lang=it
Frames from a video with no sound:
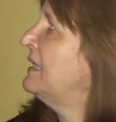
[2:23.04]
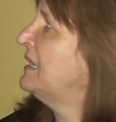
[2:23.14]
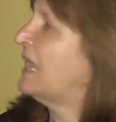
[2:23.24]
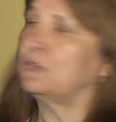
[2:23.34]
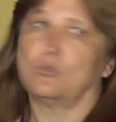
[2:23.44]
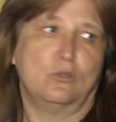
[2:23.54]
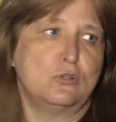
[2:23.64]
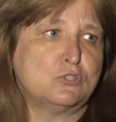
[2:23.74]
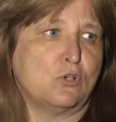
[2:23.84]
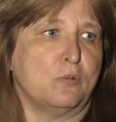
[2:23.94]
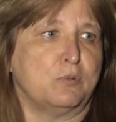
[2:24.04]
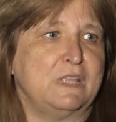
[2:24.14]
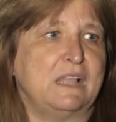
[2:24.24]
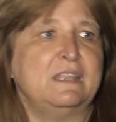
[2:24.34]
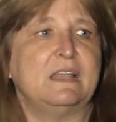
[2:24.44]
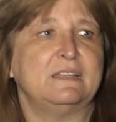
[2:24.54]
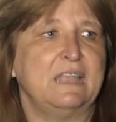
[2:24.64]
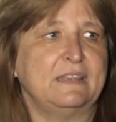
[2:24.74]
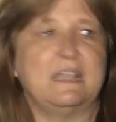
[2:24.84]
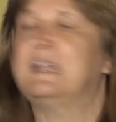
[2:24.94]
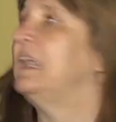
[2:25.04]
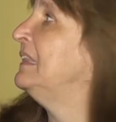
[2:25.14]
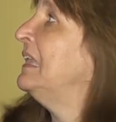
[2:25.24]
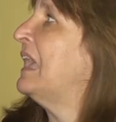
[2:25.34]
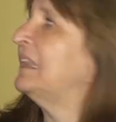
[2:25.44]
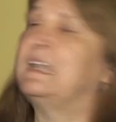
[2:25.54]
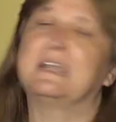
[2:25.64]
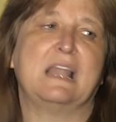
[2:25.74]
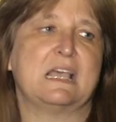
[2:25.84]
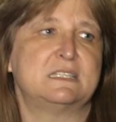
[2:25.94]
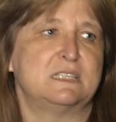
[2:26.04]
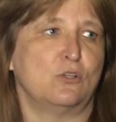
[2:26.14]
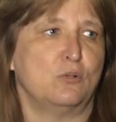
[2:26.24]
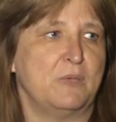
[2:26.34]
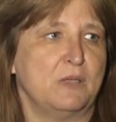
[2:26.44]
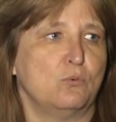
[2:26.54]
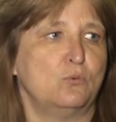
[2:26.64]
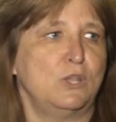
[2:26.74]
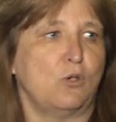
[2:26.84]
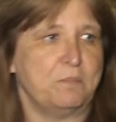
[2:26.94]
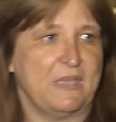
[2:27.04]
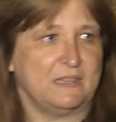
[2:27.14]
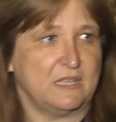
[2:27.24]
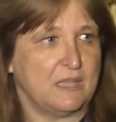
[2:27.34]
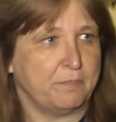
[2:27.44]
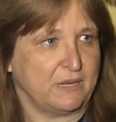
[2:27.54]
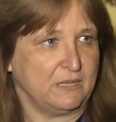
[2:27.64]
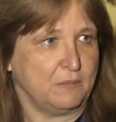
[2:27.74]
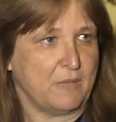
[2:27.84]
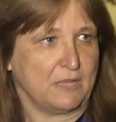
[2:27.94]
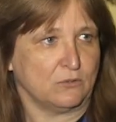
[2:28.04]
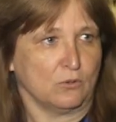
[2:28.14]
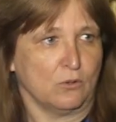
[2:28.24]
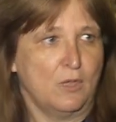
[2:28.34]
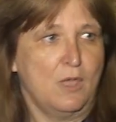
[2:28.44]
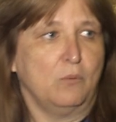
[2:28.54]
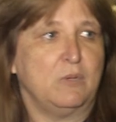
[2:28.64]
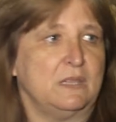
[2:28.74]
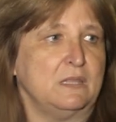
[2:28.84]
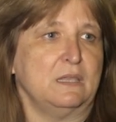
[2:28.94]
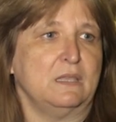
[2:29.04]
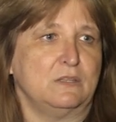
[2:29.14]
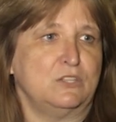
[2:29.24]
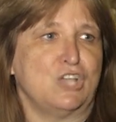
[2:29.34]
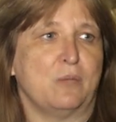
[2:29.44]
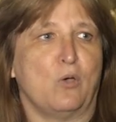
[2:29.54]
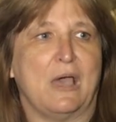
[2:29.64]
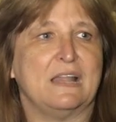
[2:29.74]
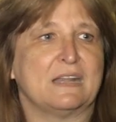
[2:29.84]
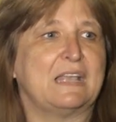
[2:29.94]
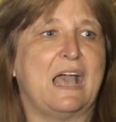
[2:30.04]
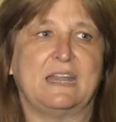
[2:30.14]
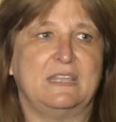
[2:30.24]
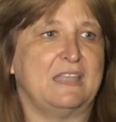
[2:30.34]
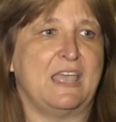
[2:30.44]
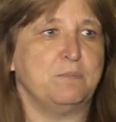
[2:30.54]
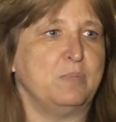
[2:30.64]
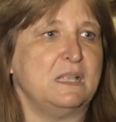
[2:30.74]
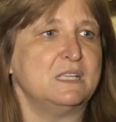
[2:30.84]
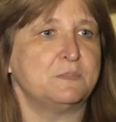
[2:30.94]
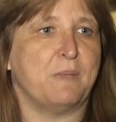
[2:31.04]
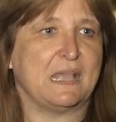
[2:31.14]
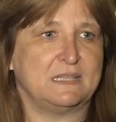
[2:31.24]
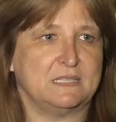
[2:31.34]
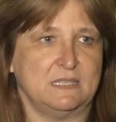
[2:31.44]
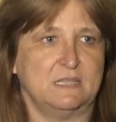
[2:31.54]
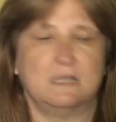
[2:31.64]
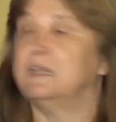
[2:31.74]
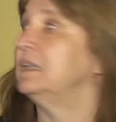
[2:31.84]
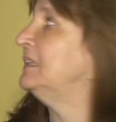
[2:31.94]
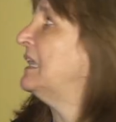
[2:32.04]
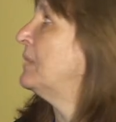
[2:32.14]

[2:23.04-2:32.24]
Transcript: ed è nato con lo scopo di, di, andare al di là della classe come unico ambiente di apprendimento, quindi diciamo allargare i tempi e gli spazi eh,